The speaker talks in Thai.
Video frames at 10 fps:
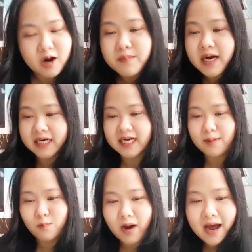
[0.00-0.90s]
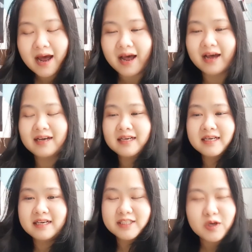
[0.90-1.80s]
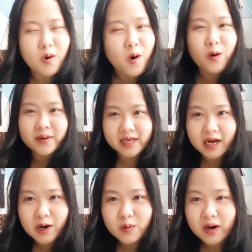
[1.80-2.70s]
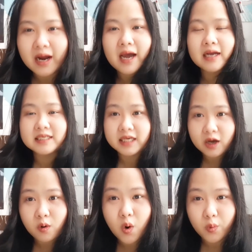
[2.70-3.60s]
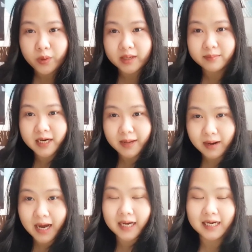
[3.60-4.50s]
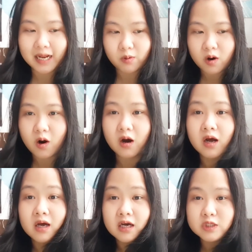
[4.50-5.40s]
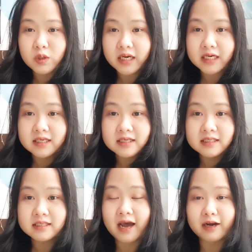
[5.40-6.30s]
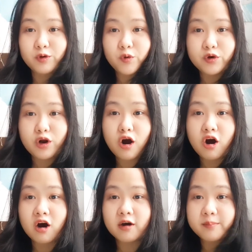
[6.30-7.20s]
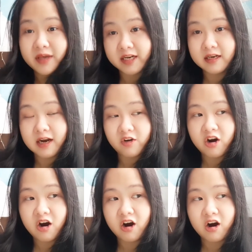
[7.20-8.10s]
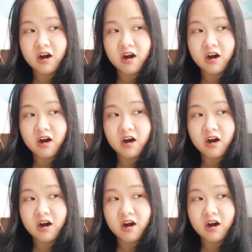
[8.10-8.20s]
ก็เหมือนกับว่าโชคมันยังเข้าข้างที่โควิดมันระบาดแล้วก็ช่วงนั้นคือสถานทูตก็ปิดแล้วก็